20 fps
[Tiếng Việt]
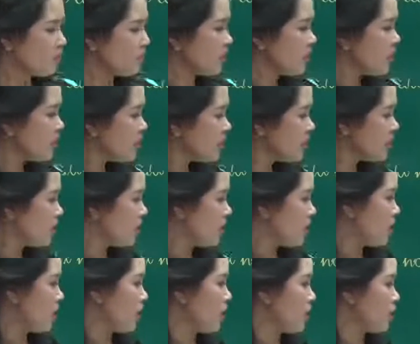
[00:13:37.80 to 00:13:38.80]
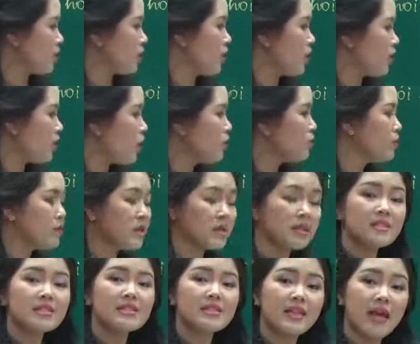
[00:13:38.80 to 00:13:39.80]
thế thì uh, còn nếu không thì mình
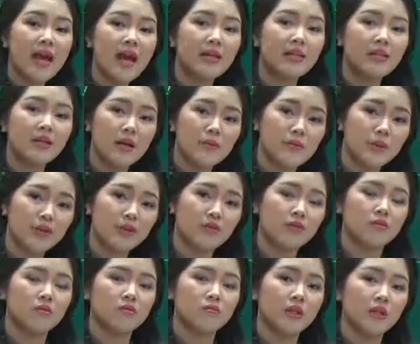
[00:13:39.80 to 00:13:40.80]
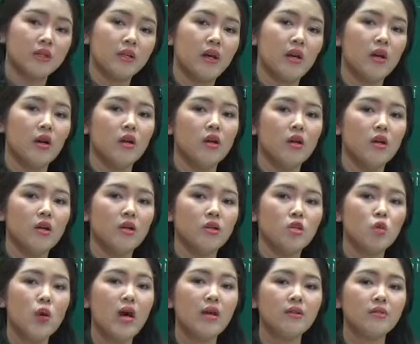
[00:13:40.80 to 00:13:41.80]
cứ scan tức là mình mình uh,
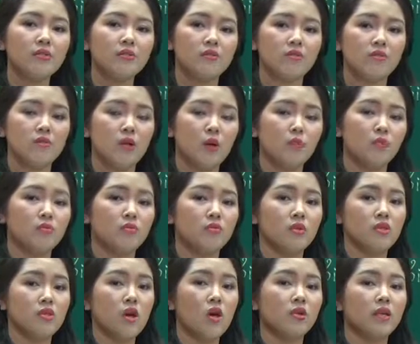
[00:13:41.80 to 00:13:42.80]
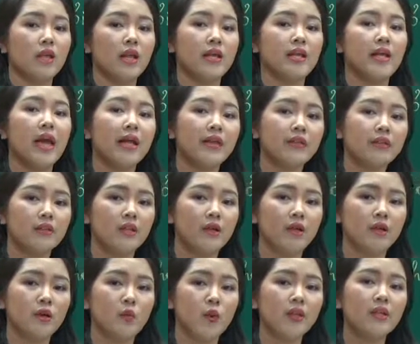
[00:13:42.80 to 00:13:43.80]
soát đọc dò ờ, thật là nhanh
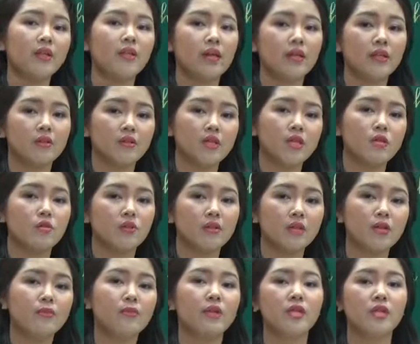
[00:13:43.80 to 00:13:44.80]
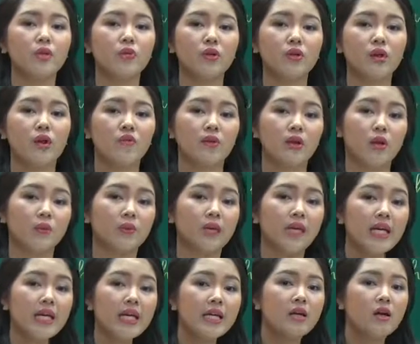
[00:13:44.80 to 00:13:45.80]
đấy, quét thật nhanh từ trên xuống tìm cái keyword đó và đọc
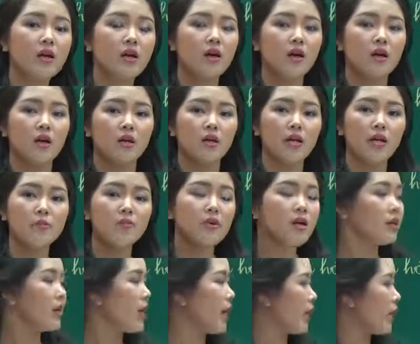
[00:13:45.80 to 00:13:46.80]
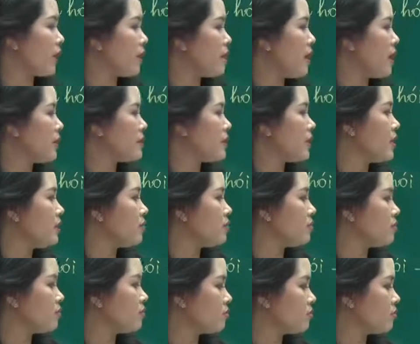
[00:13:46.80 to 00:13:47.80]
kỹ đến bước này các bạn sẽ
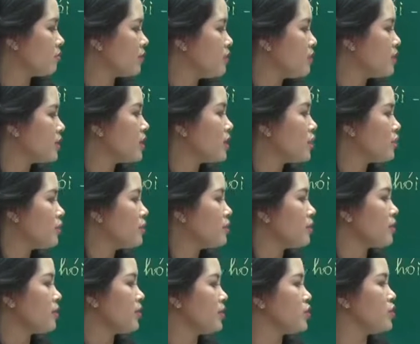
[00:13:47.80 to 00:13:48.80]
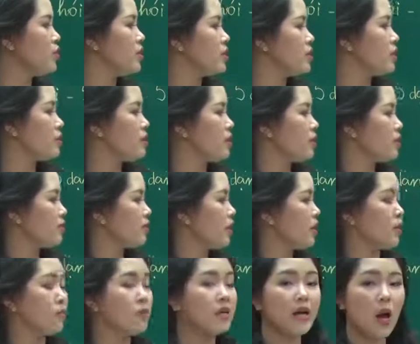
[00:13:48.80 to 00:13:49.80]
tìm được keyword rồi các bạn chuyển sang bước tiếp
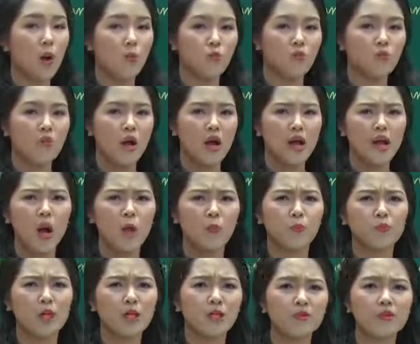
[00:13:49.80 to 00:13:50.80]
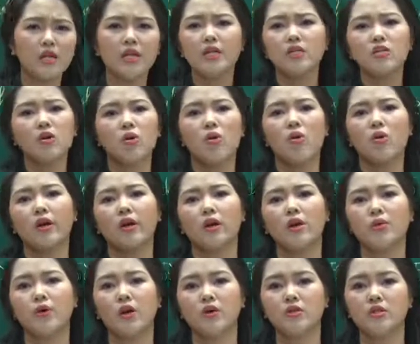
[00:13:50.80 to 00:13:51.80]
theo là bước đọc đọc thật kỹ cho cô cái
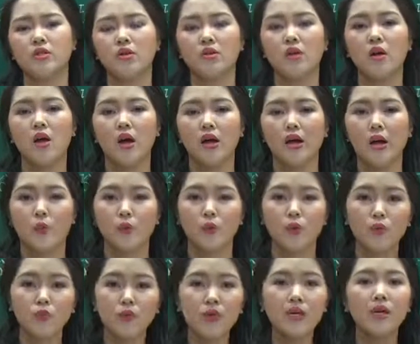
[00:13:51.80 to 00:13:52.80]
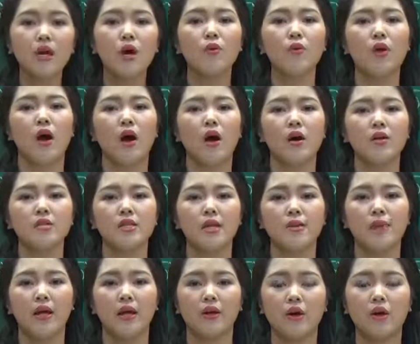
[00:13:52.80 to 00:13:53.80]
câu đó trước đọc đúng cái câu đó
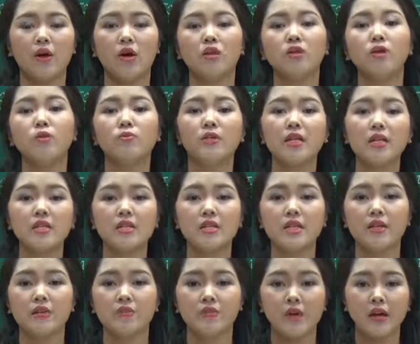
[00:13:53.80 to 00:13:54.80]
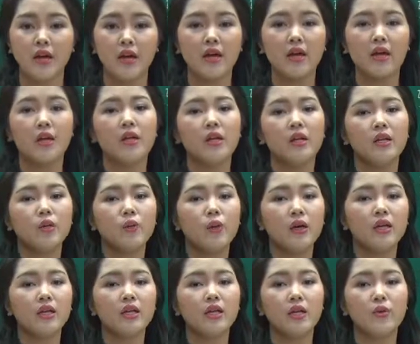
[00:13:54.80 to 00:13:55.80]
xem là nó có thông tin gì về liên
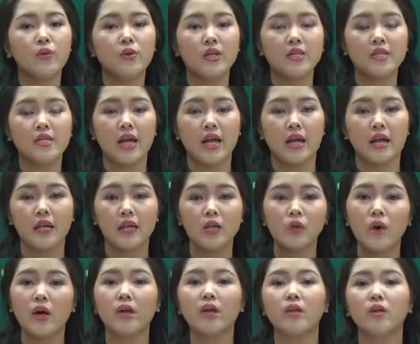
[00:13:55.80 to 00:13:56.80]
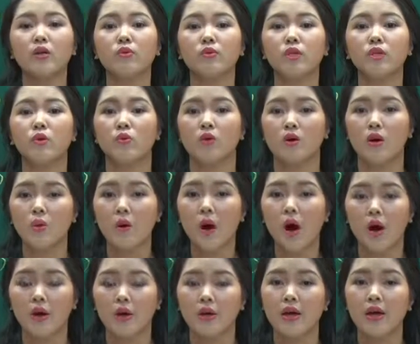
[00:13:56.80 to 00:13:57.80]
quan đến keywords này liên quan đến thông tin của câu
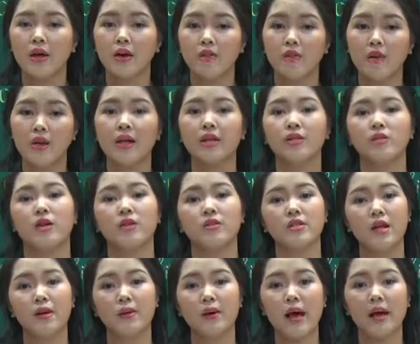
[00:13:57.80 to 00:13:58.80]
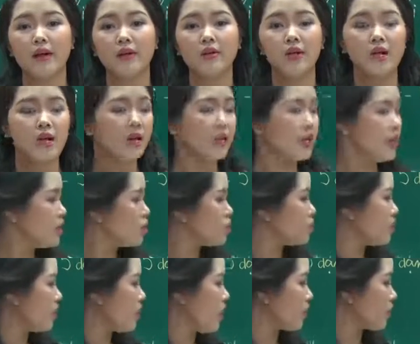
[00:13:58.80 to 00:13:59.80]
hỏi và để chọn ra đáp án khi
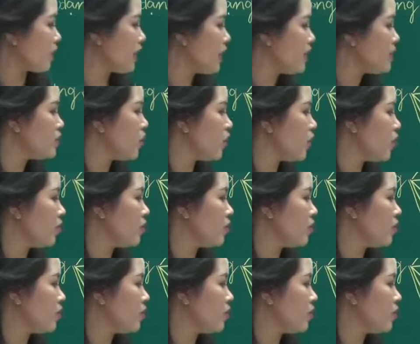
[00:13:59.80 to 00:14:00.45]
chúng ta đọc kỹ rồi